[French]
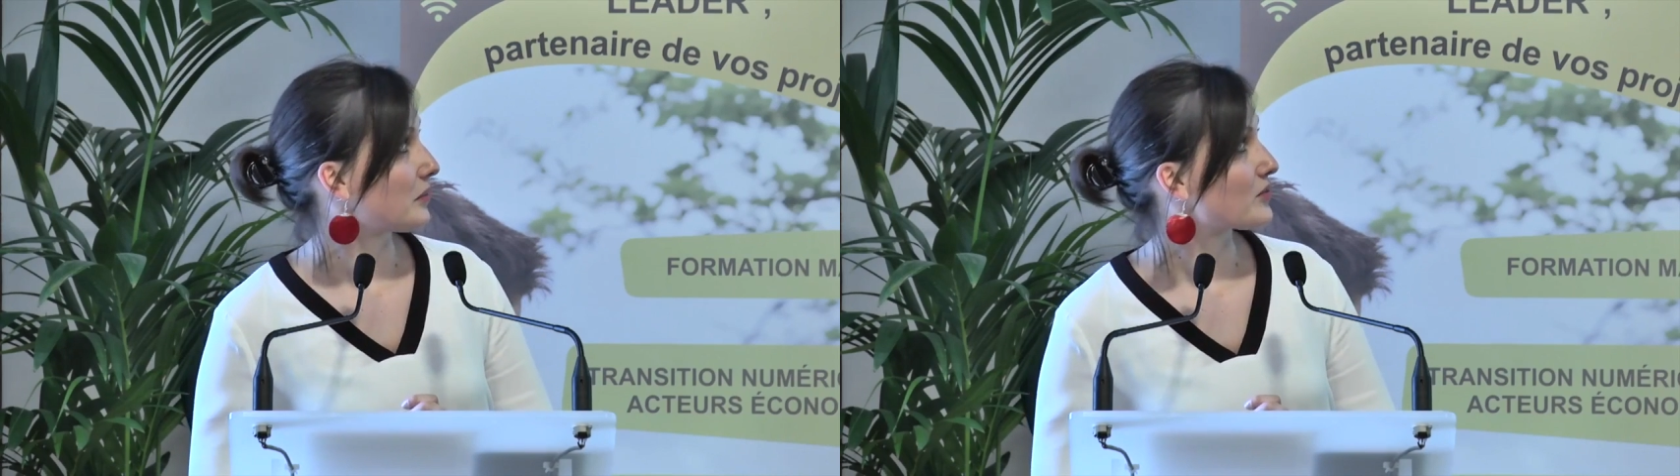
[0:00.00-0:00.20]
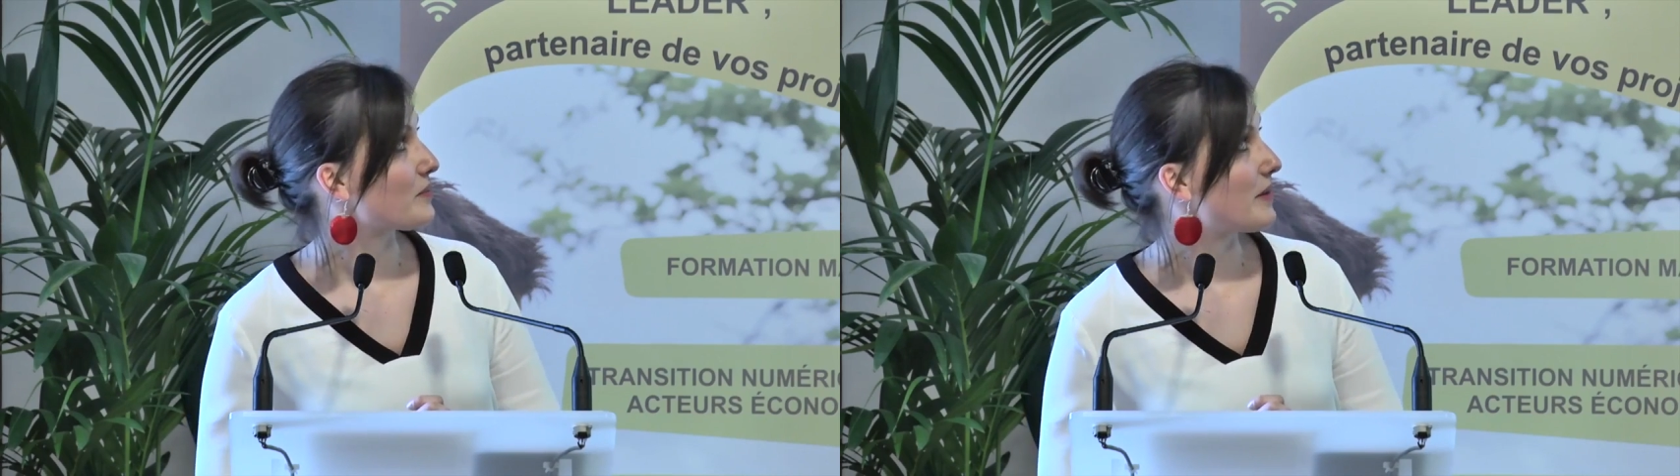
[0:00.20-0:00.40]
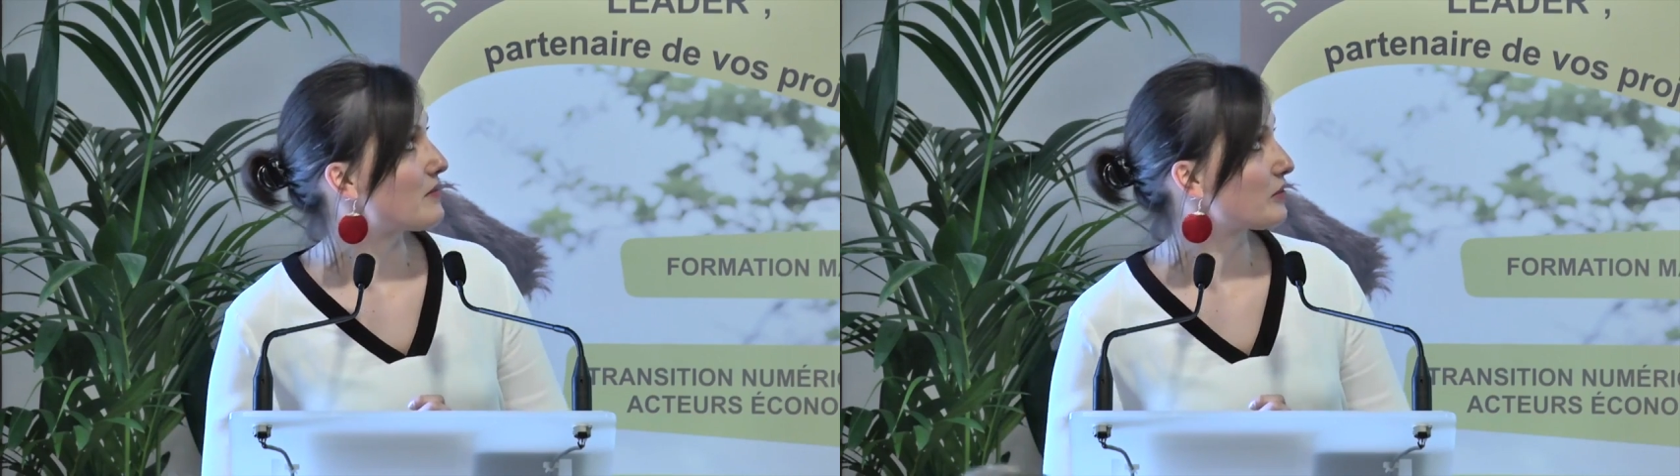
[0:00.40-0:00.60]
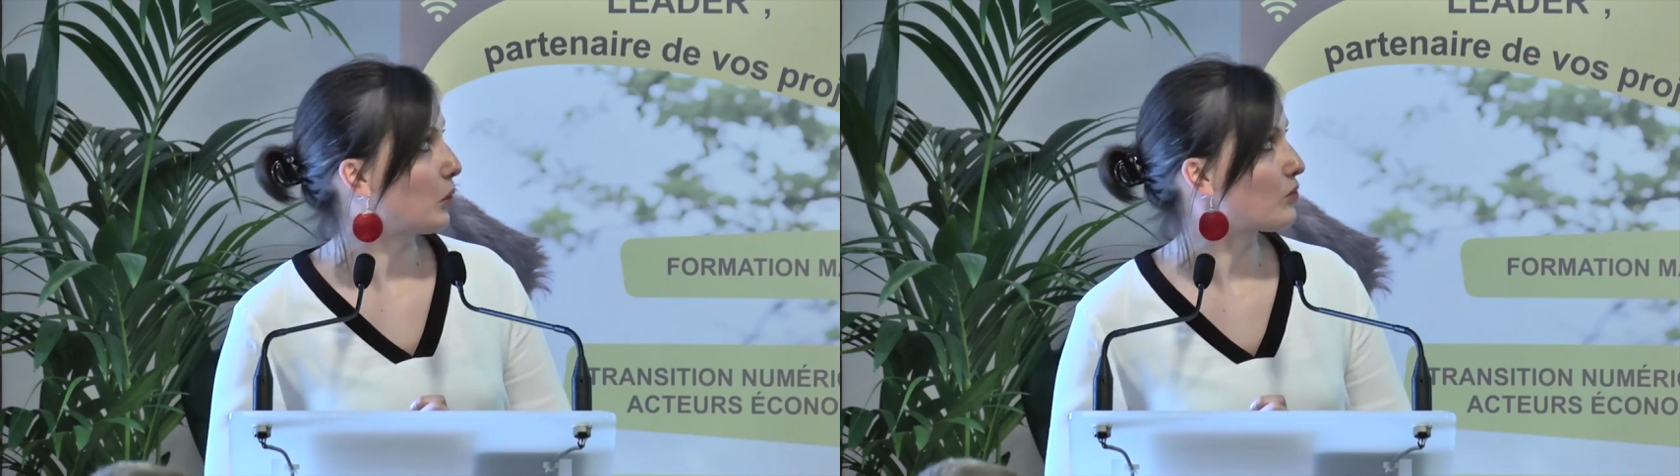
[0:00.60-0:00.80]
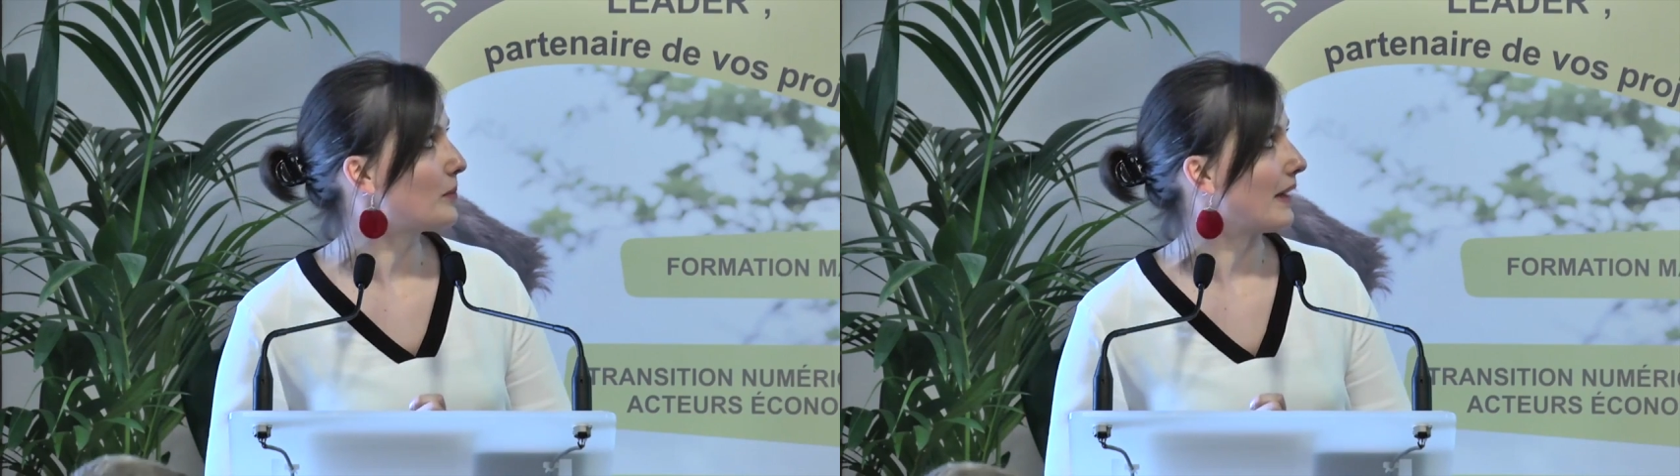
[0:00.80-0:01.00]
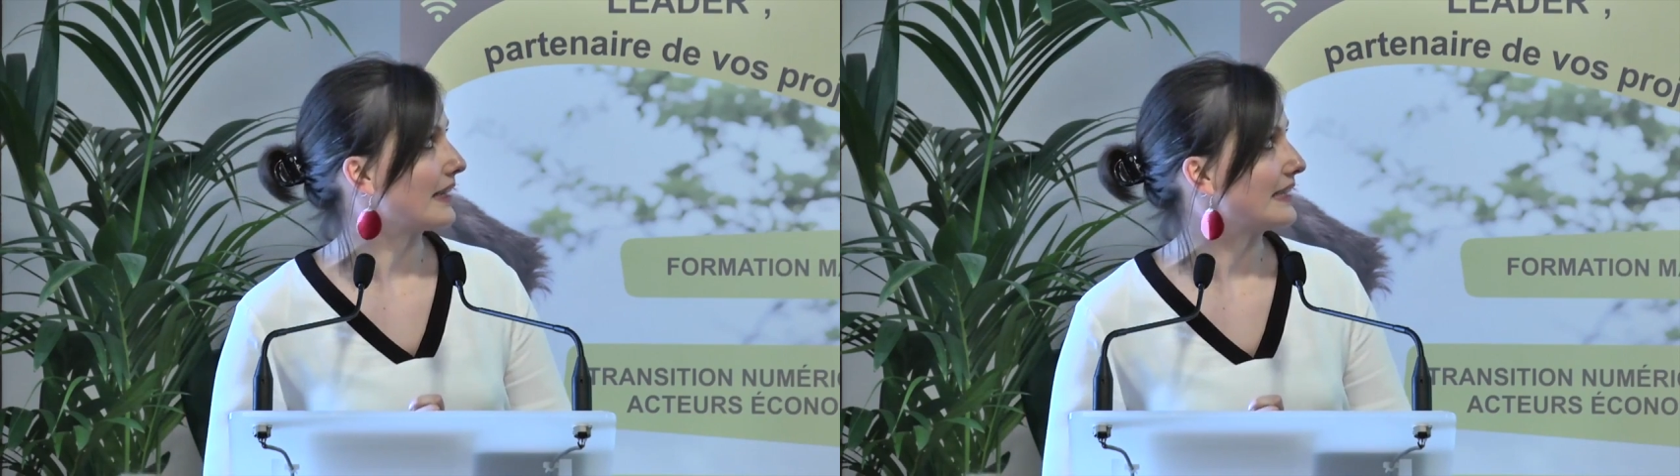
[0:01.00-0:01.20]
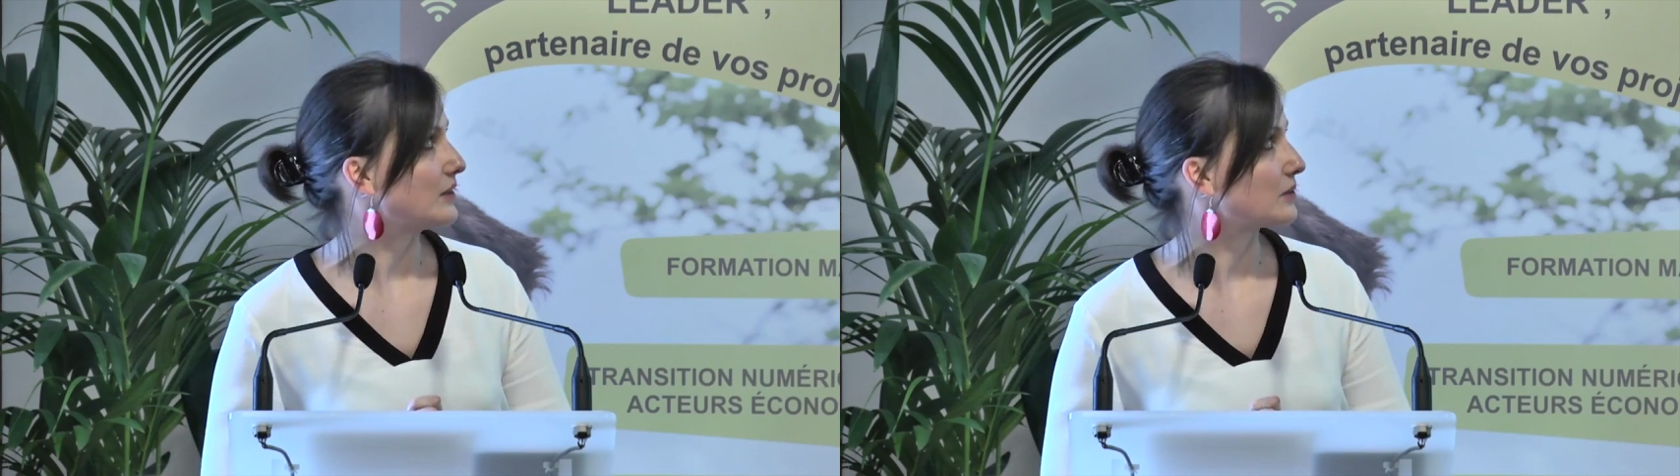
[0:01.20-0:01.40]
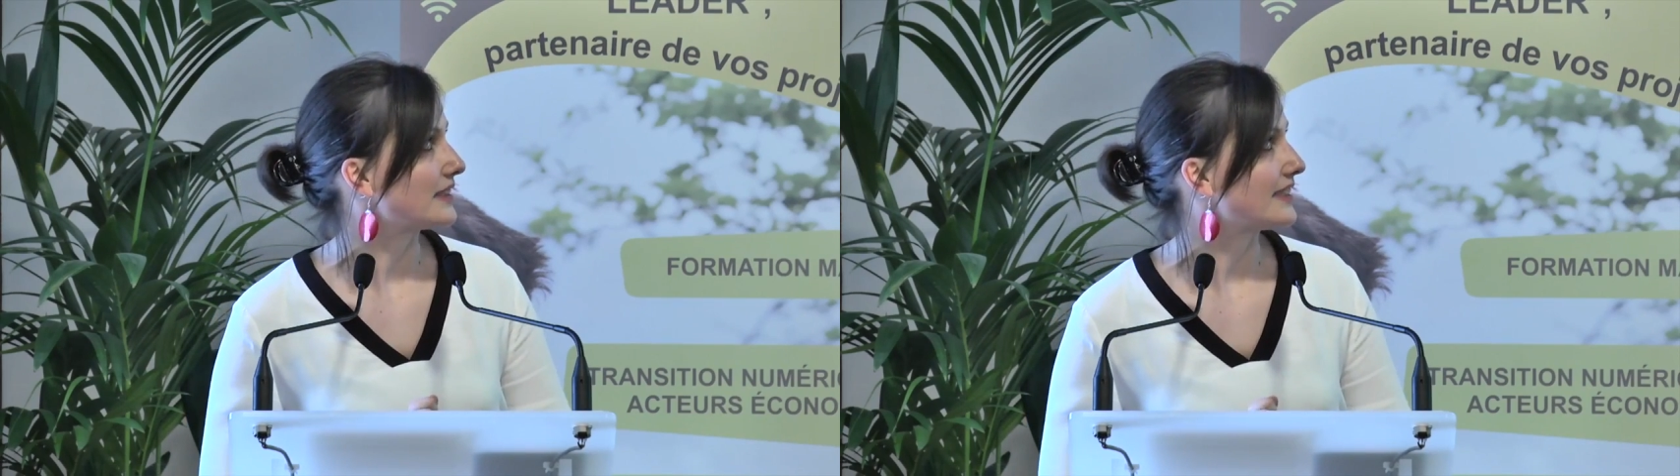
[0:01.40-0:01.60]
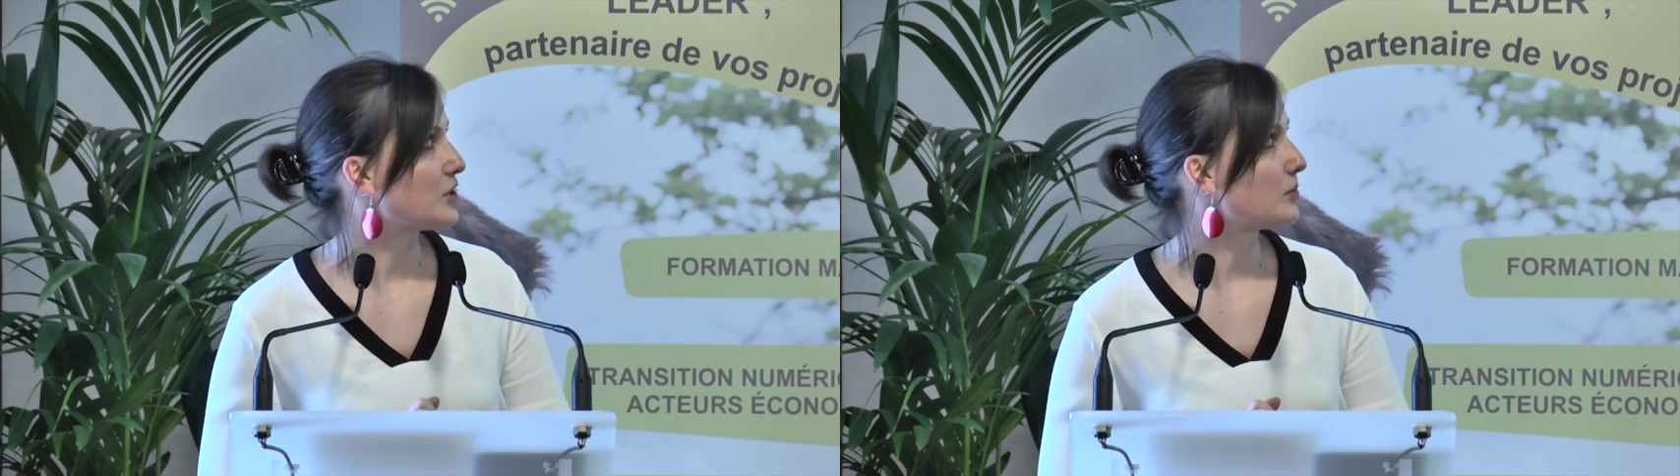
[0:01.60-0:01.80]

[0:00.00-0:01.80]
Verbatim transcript: je ne vais pas trop vous parler d'identité